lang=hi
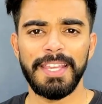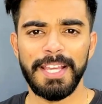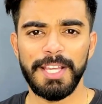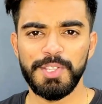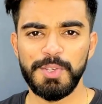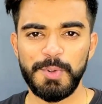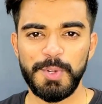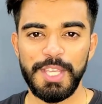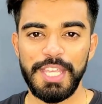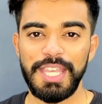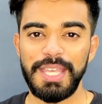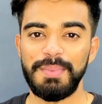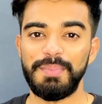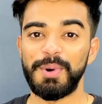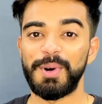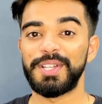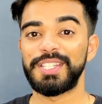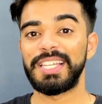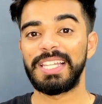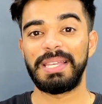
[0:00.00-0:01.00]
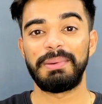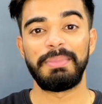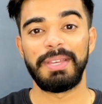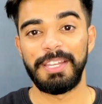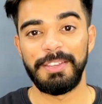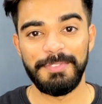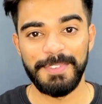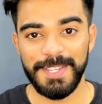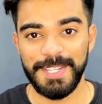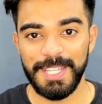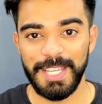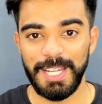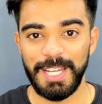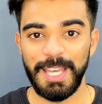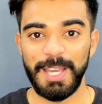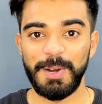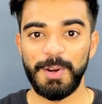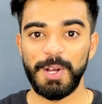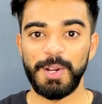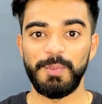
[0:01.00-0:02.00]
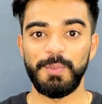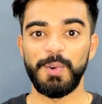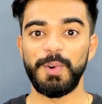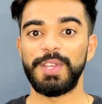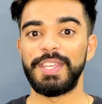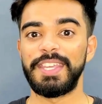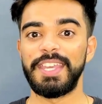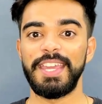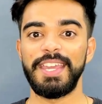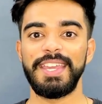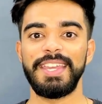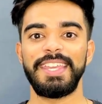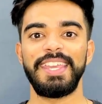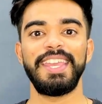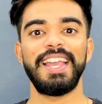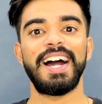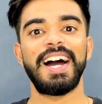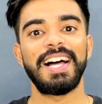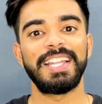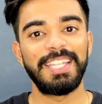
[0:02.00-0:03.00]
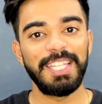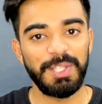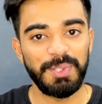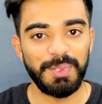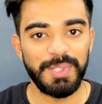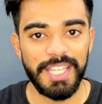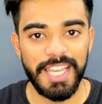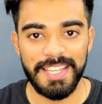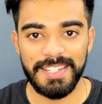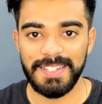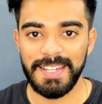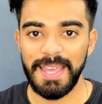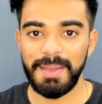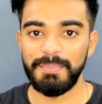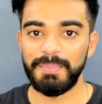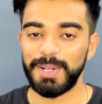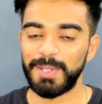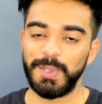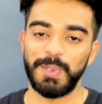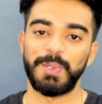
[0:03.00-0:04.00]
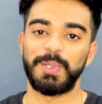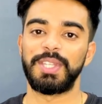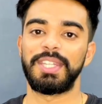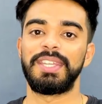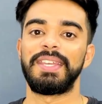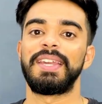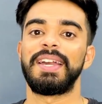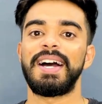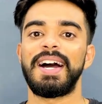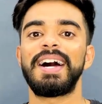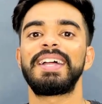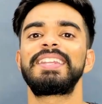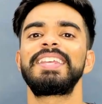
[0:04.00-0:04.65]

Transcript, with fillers: का जो कि बहुत ज़्यादा बेनिफिशियल है और वो ये है कि आधी दुनिया इस टाइम पर सोती है